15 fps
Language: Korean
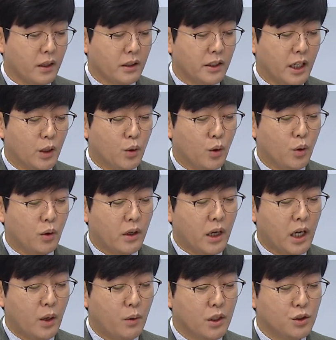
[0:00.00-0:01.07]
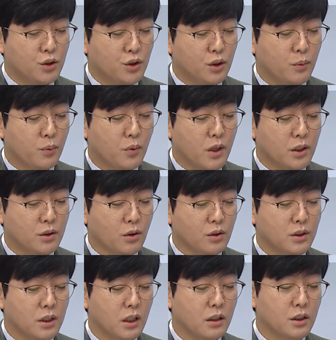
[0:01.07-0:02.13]
예로 해외 취업과
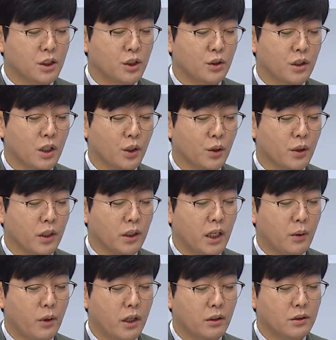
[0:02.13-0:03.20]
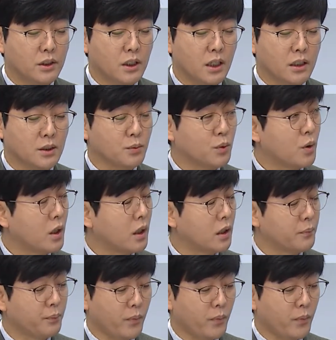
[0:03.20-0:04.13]
정착을 지원하기 위한 해외 현장 학습과